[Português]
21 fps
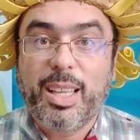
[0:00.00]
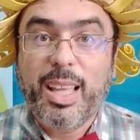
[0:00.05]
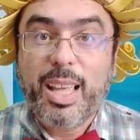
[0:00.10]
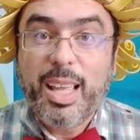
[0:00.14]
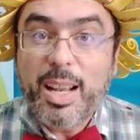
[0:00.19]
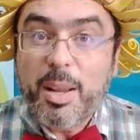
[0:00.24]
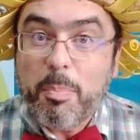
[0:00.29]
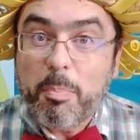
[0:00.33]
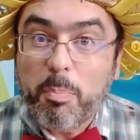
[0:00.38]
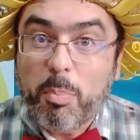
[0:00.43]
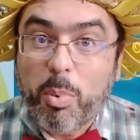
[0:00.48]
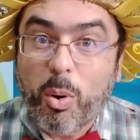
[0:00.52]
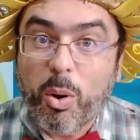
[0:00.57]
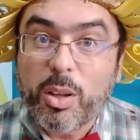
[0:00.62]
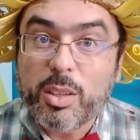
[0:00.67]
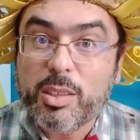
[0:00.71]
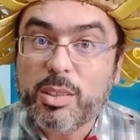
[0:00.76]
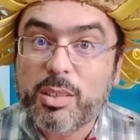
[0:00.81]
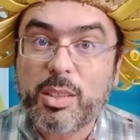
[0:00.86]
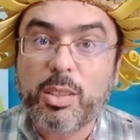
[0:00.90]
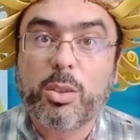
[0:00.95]
ele
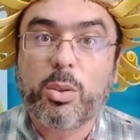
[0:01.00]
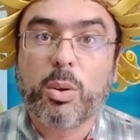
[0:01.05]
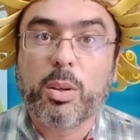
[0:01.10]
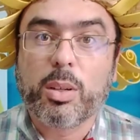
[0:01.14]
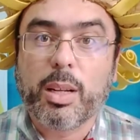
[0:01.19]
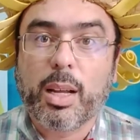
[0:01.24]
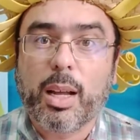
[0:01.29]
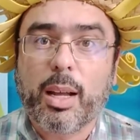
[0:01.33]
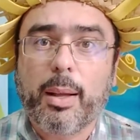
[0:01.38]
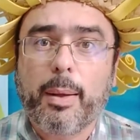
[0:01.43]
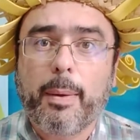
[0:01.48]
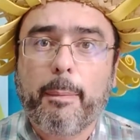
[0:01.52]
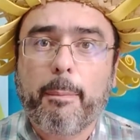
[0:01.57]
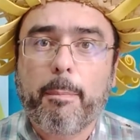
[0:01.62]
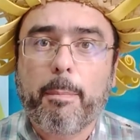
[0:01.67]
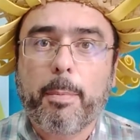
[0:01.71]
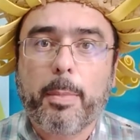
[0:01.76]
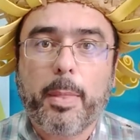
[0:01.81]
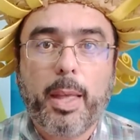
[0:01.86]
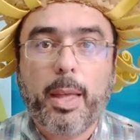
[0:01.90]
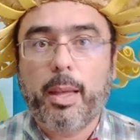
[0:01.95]
pode se tornar.
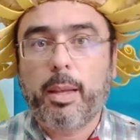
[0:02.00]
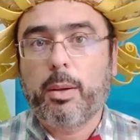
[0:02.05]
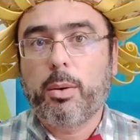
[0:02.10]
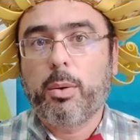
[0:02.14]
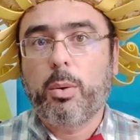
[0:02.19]
Né?